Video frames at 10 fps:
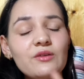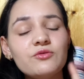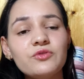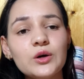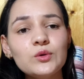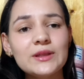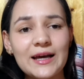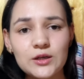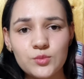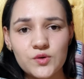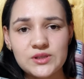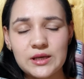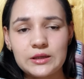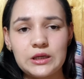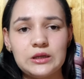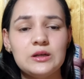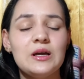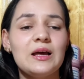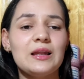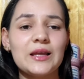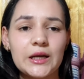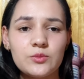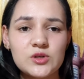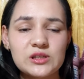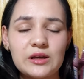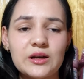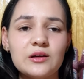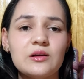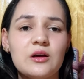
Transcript: Vão lá no meu Instagram. Lá no meu Instagram